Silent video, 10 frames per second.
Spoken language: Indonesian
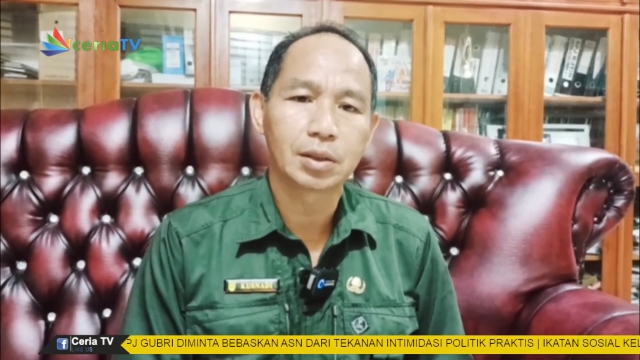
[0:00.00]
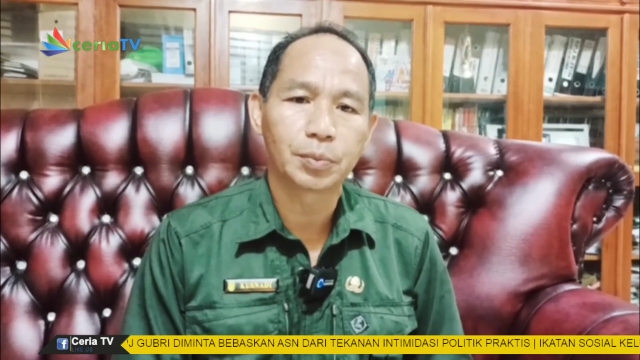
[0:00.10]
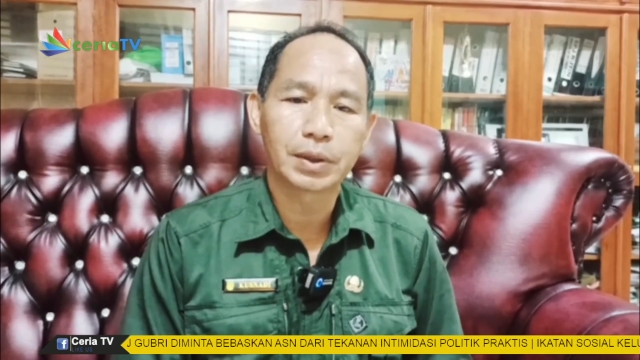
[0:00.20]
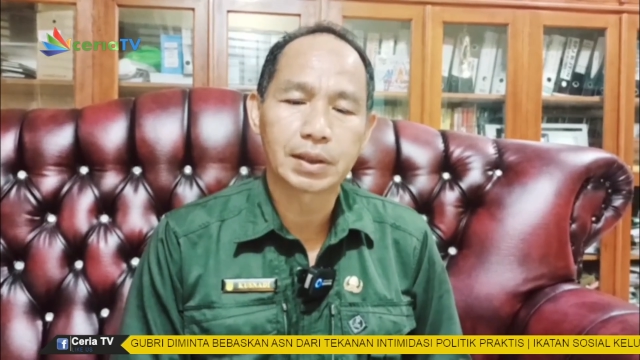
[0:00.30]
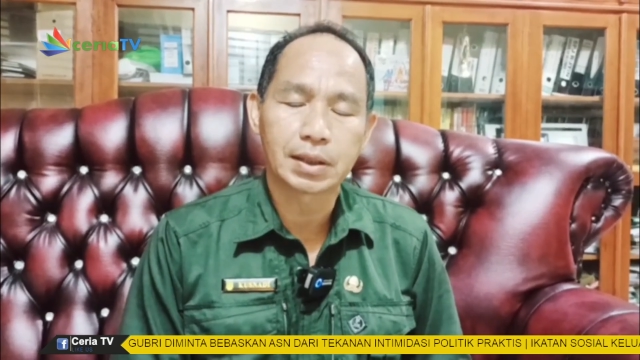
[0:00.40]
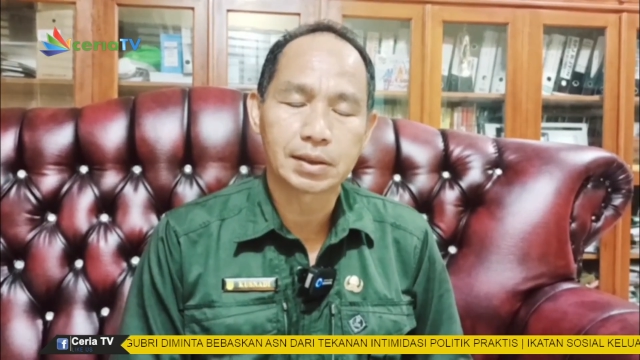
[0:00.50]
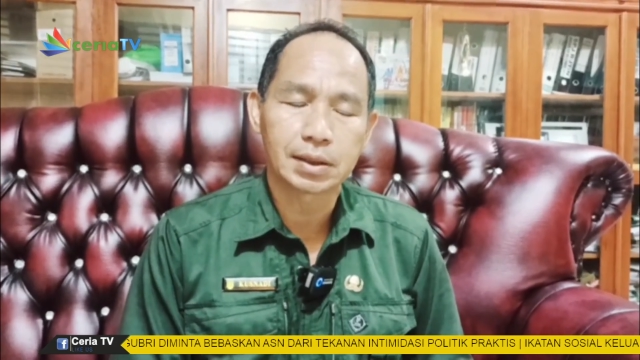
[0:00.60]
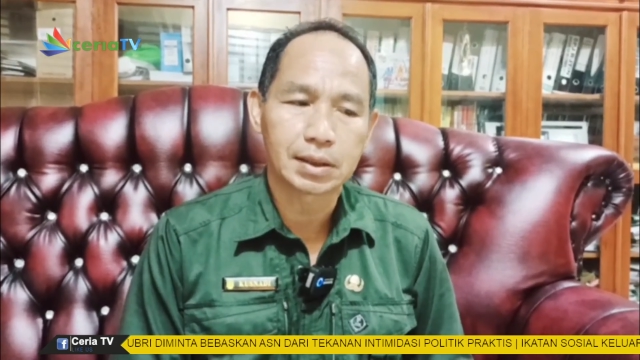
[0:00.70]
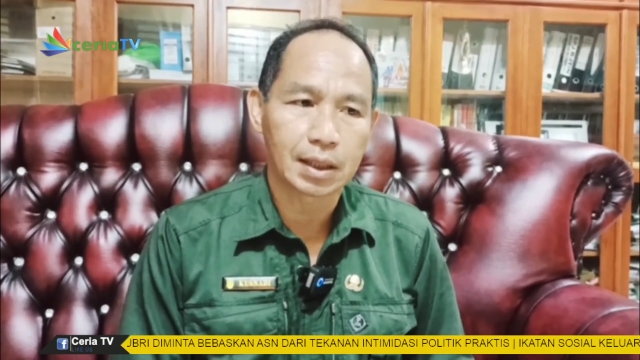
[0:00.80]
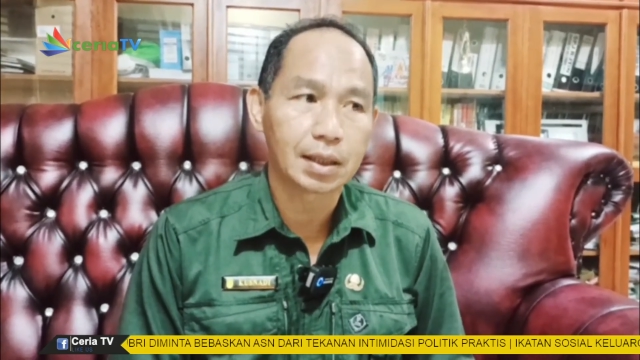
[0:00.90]

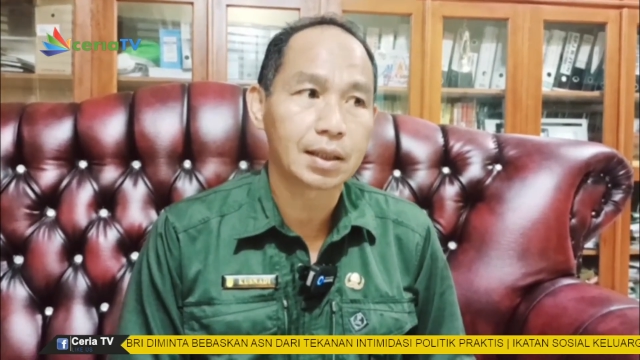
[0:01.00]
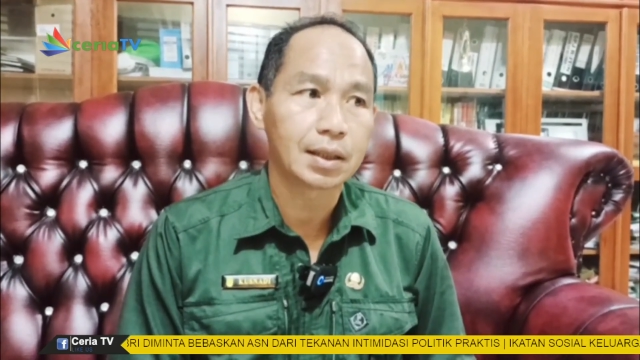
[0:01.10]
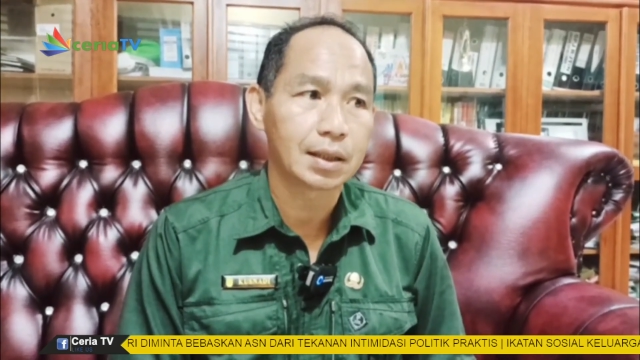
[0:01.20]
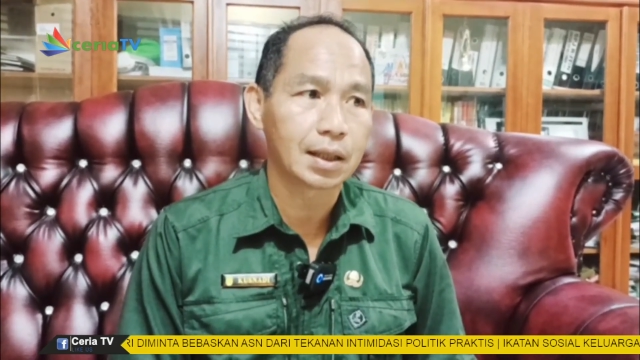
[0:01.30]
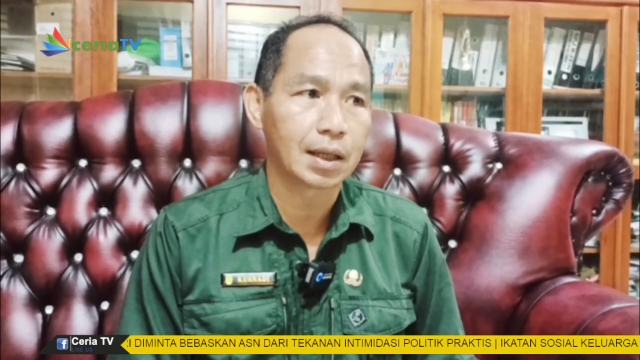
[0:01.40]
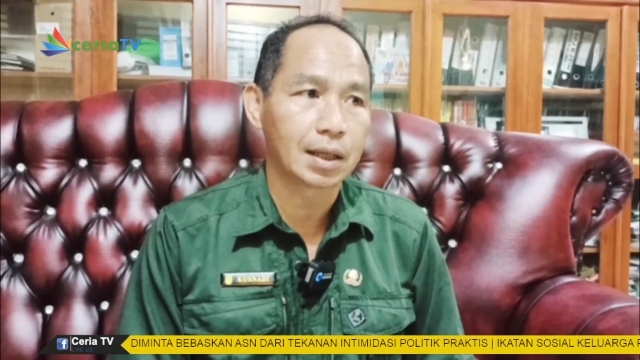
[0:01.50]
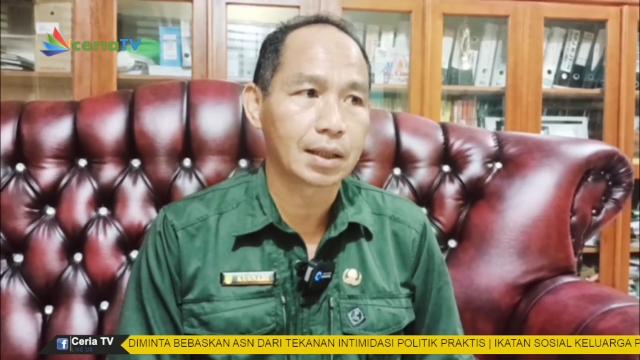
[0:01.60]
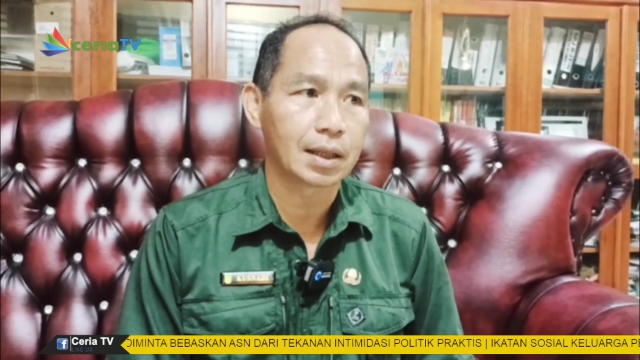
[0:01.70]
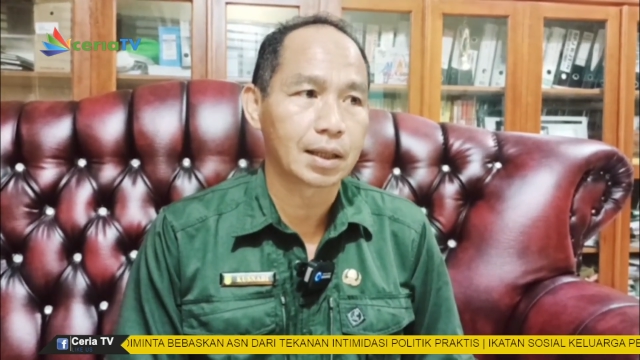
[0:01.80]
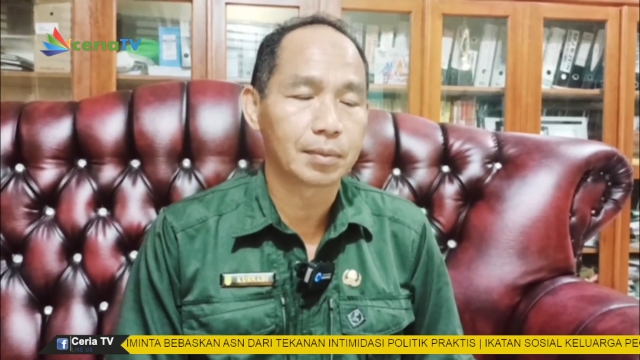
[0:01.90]
kompetensinya uh,
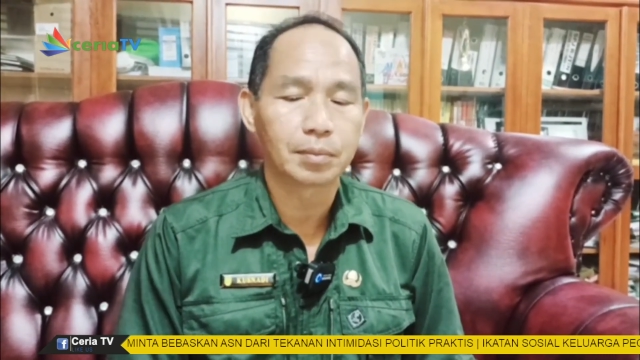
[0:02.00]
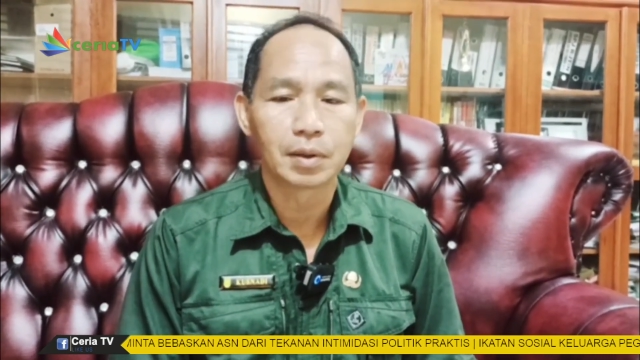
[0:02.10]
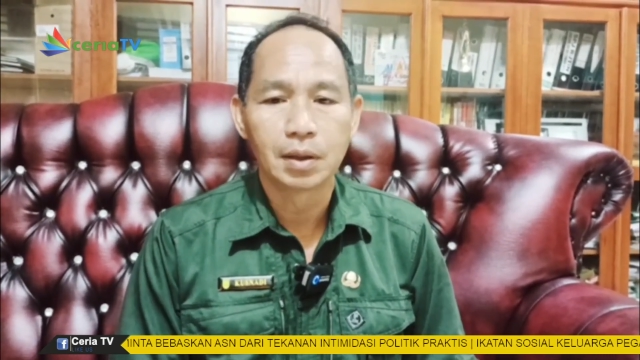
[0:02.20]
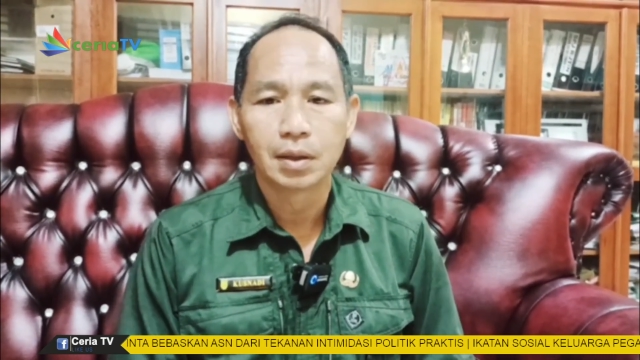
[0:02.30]
dalam